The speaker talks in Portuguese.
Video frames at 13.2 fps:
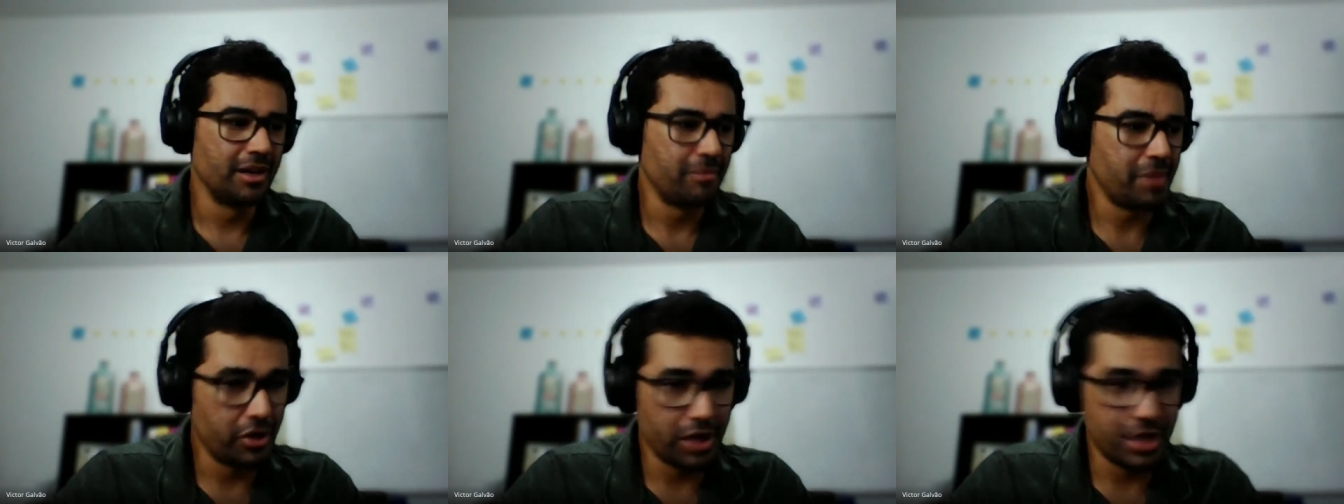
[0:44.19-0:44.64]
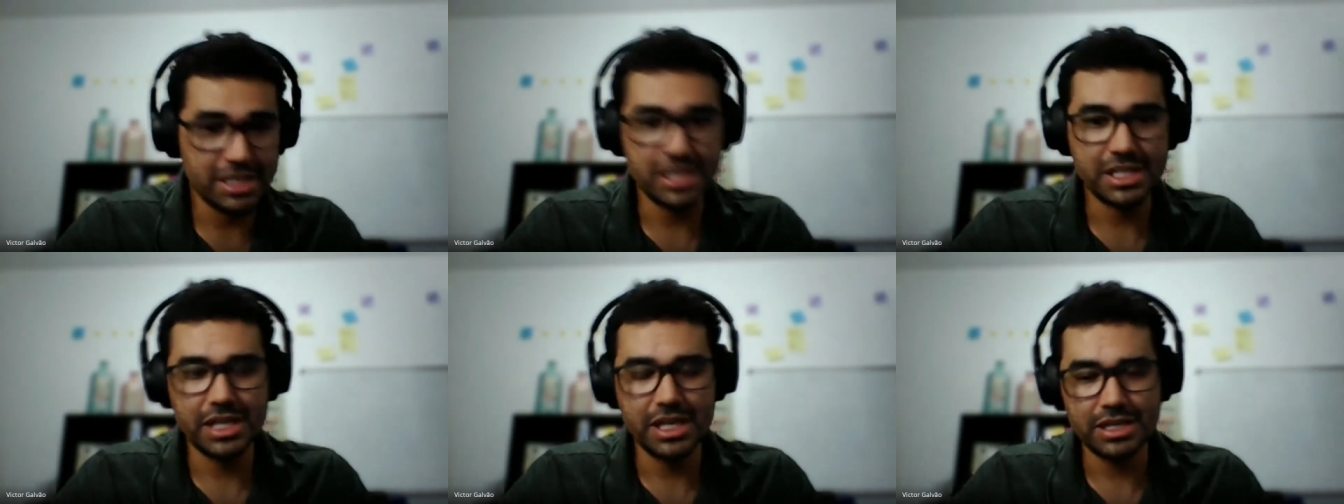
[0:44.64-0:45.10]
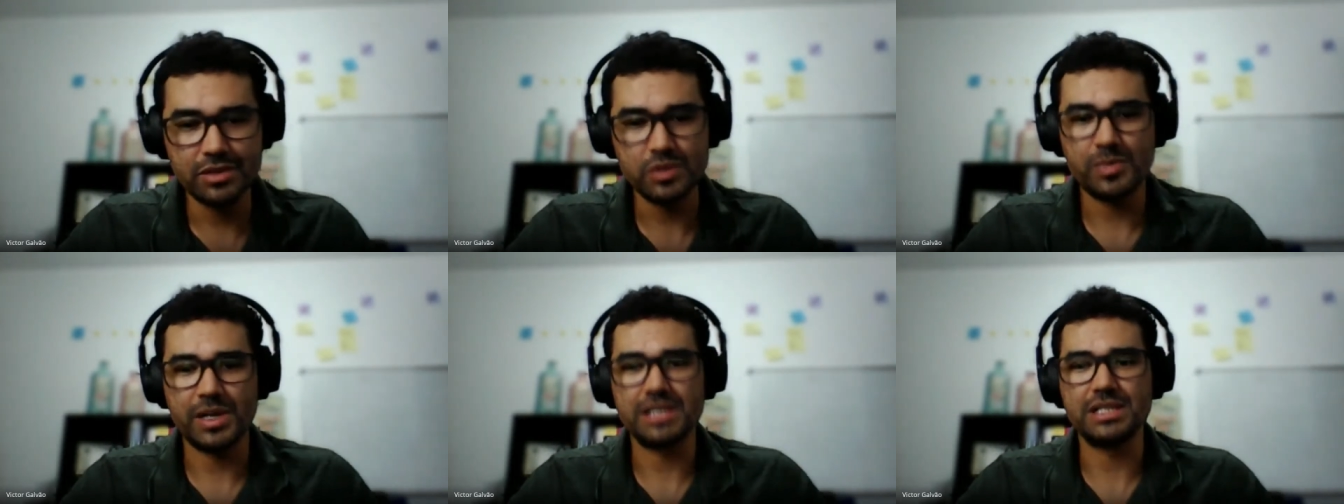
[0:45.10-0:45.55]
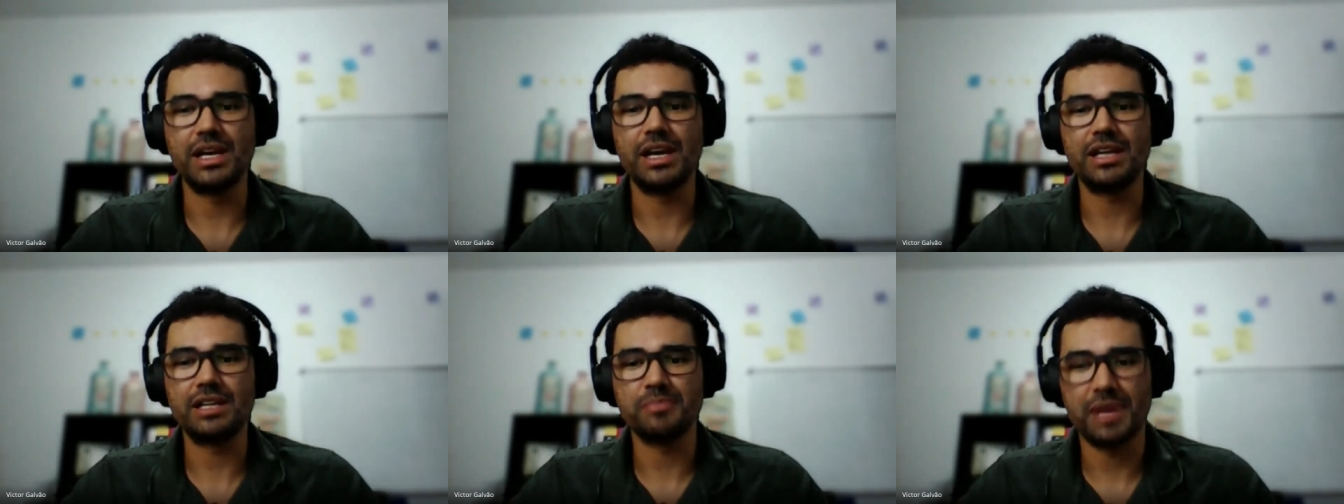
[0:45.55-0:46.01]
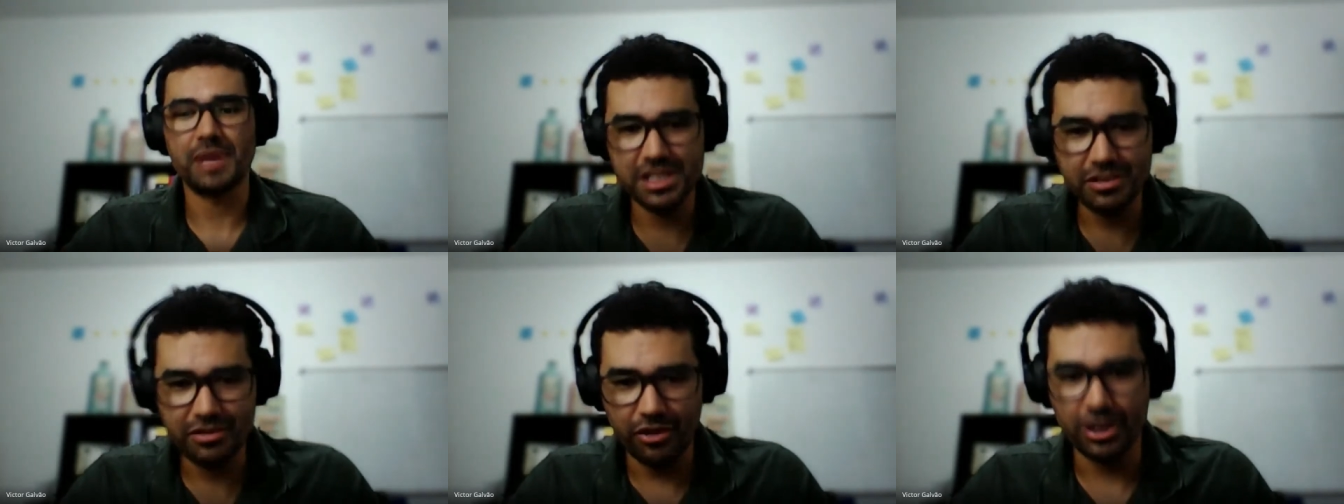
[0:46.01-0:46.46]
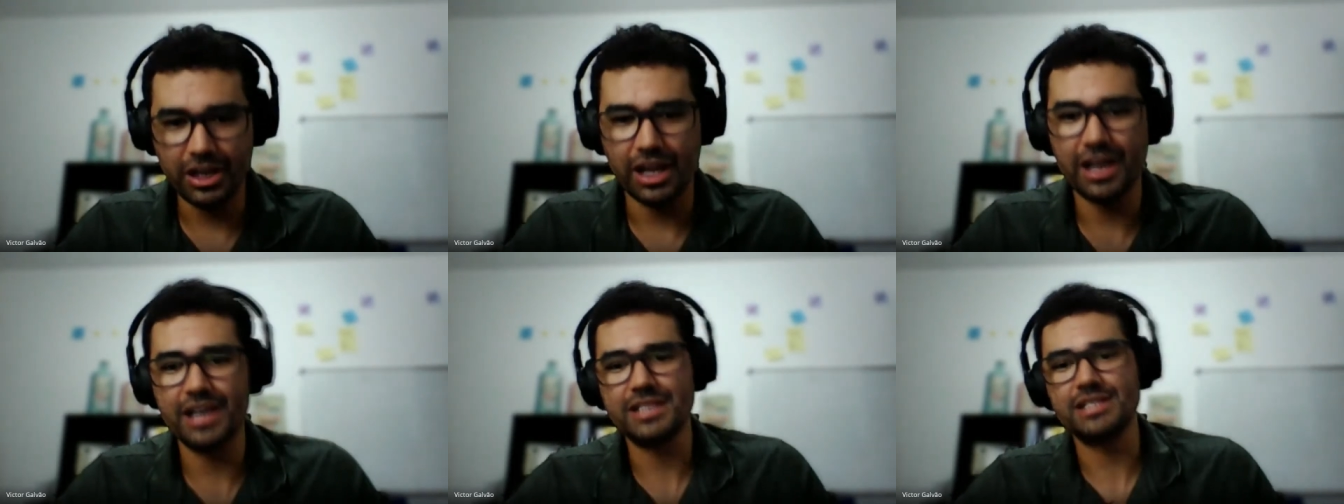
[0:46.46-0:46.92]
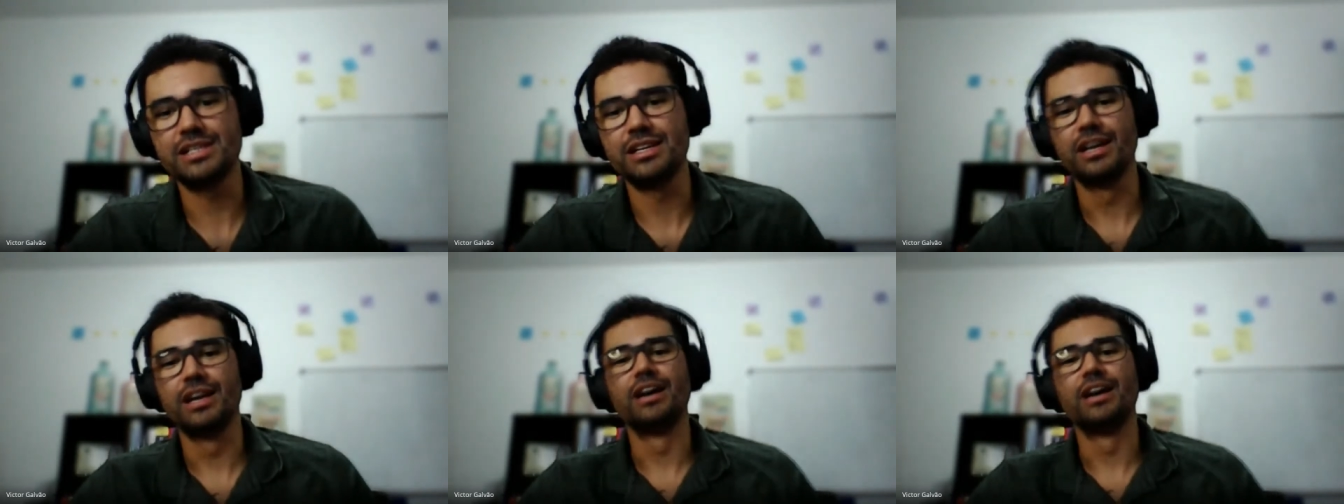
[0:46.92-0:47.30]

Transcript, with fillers: melhor é a assistência dos pacientes, mais a gente fortalece